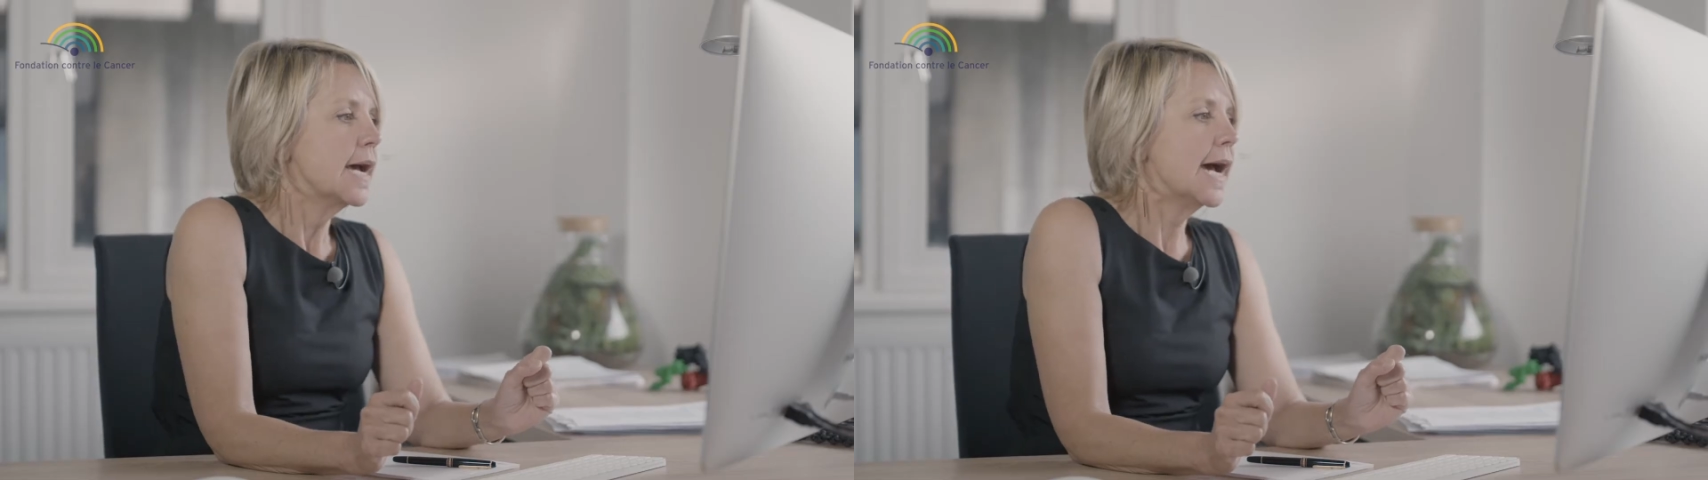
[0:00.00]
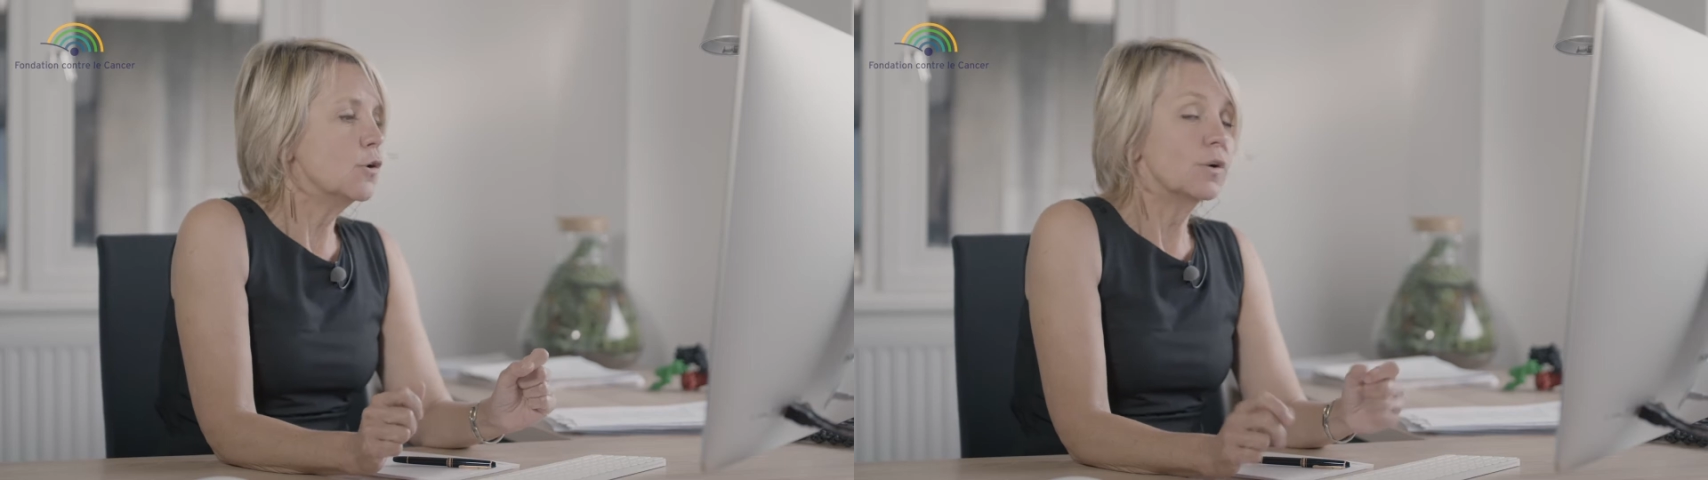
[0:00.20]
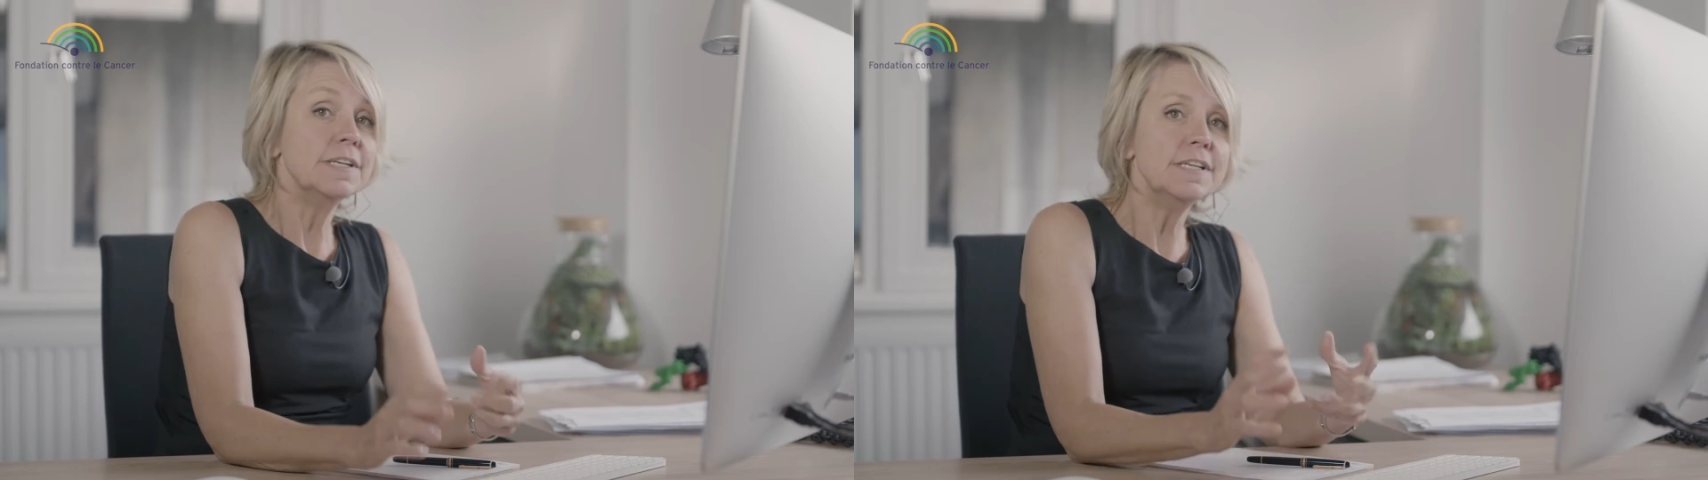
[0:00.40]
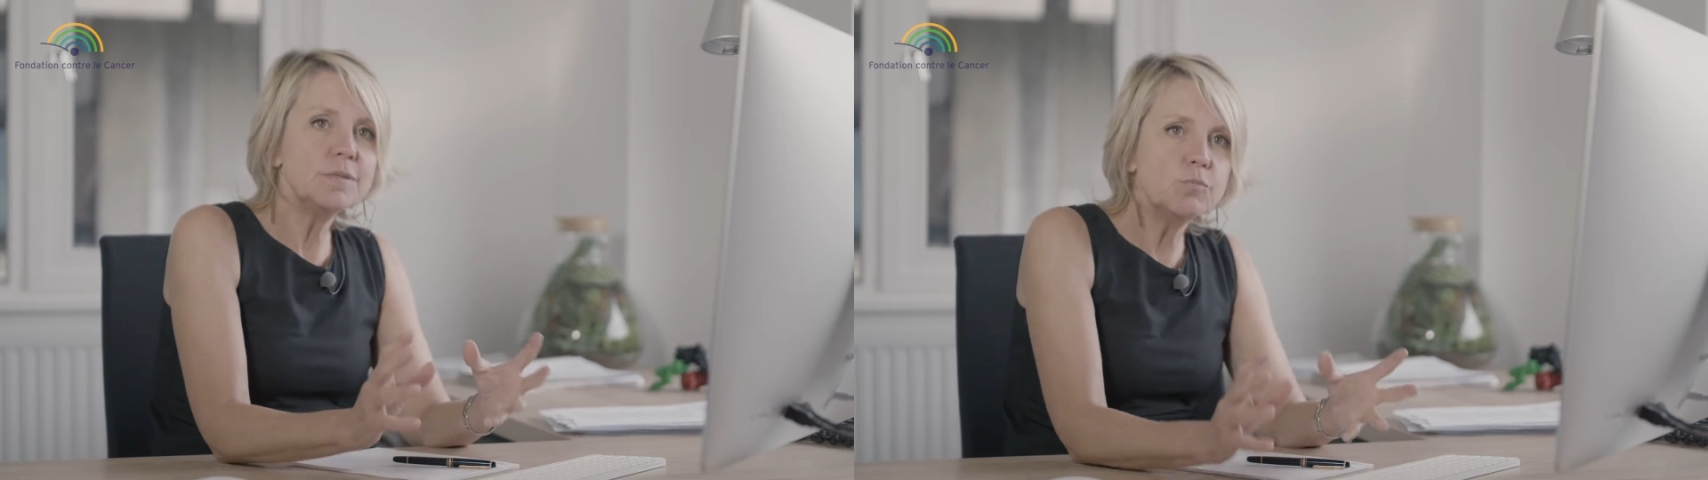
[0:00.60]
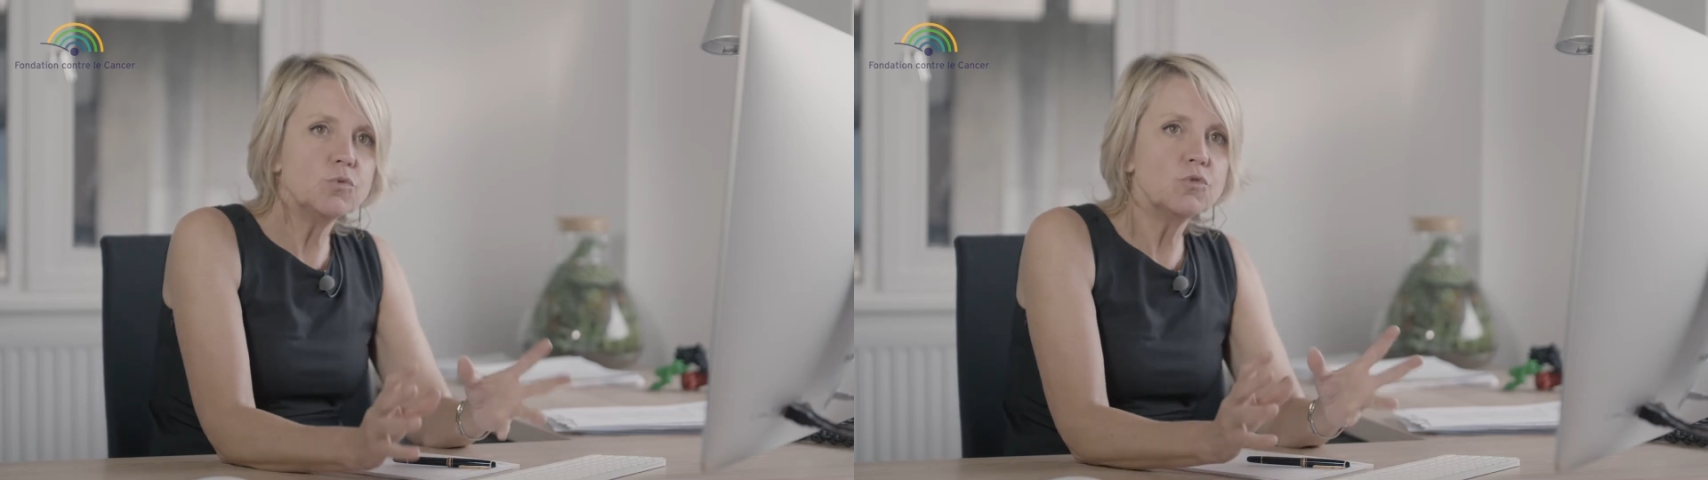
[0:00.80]
Alors,
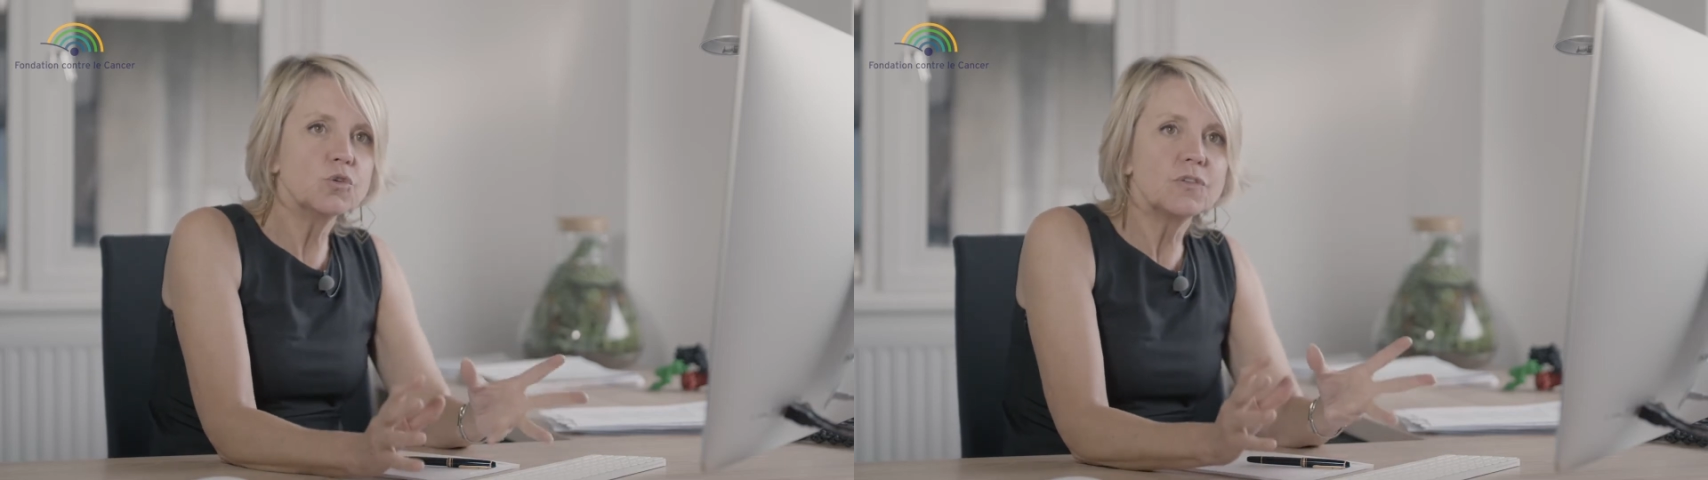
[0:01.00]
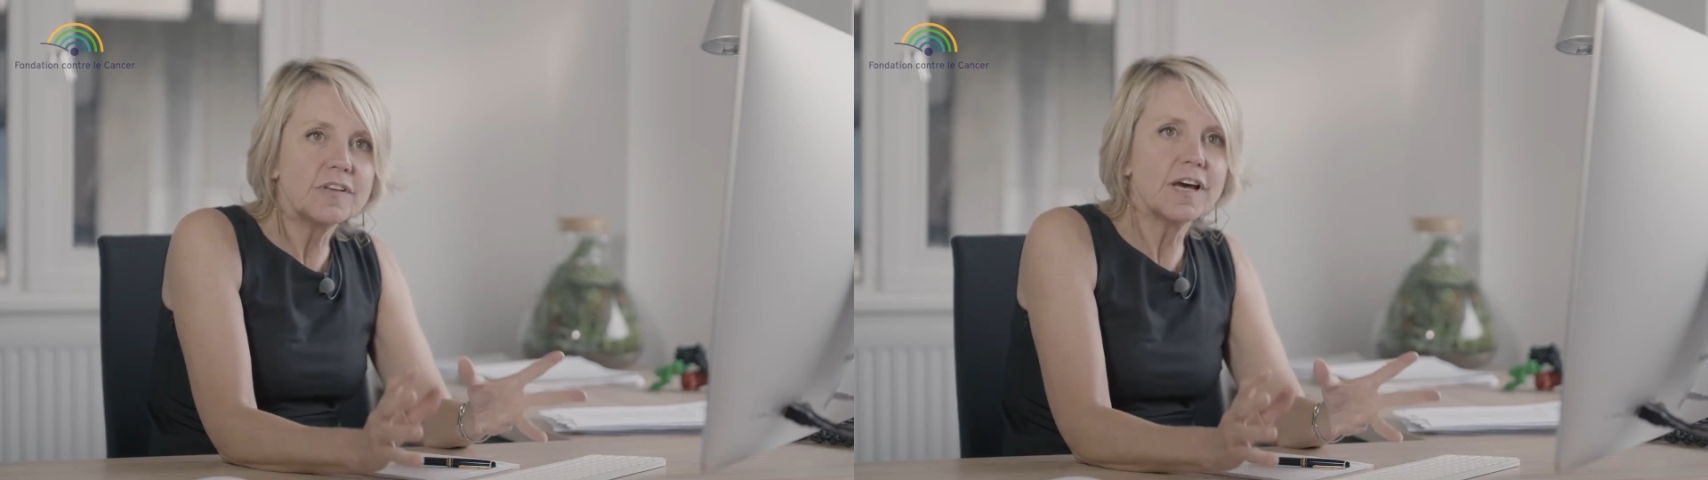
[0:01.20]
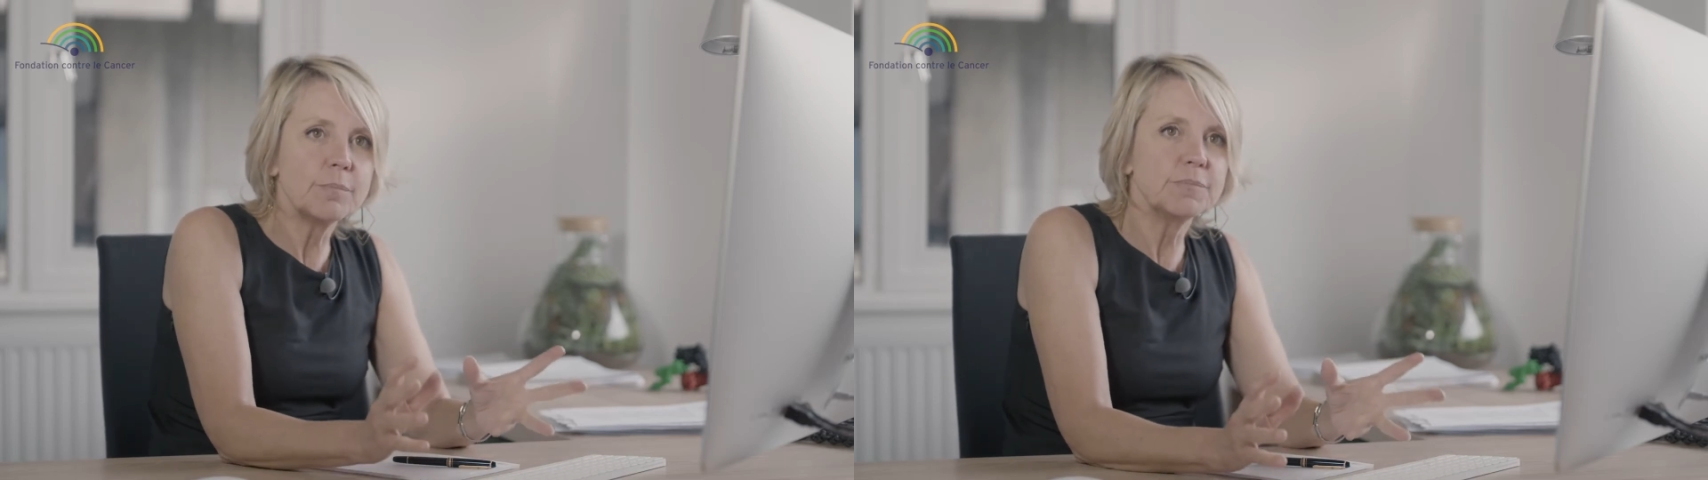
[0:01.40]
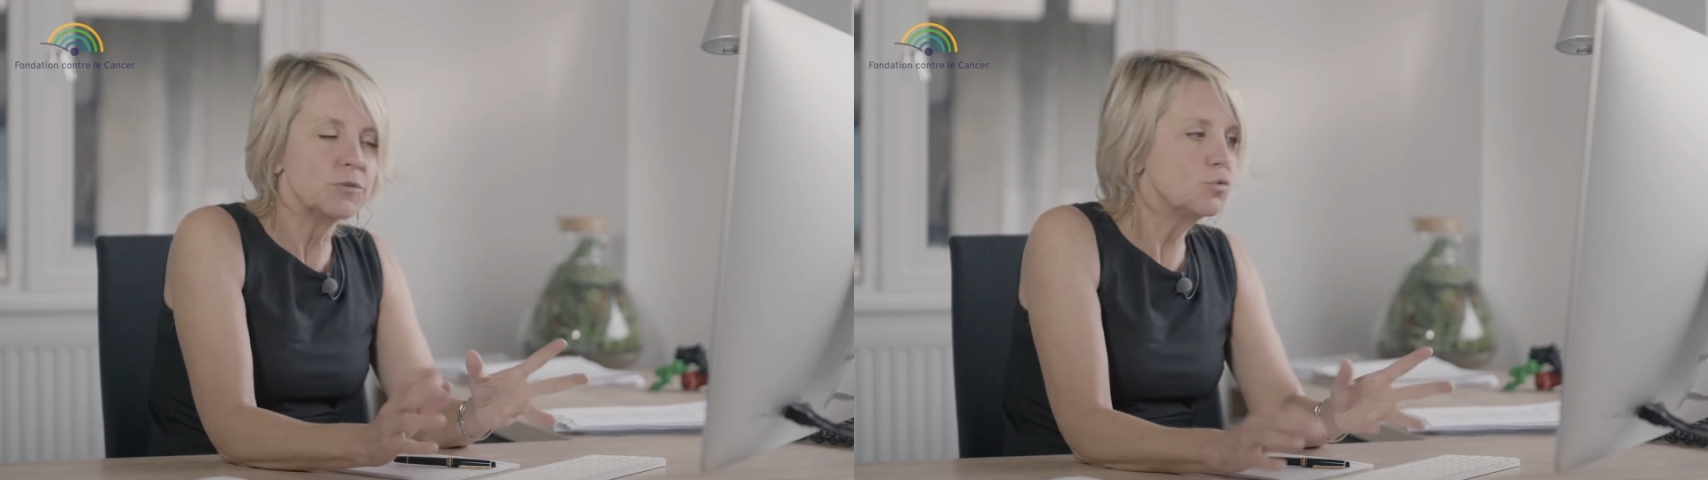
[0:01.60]
l'immunothérapie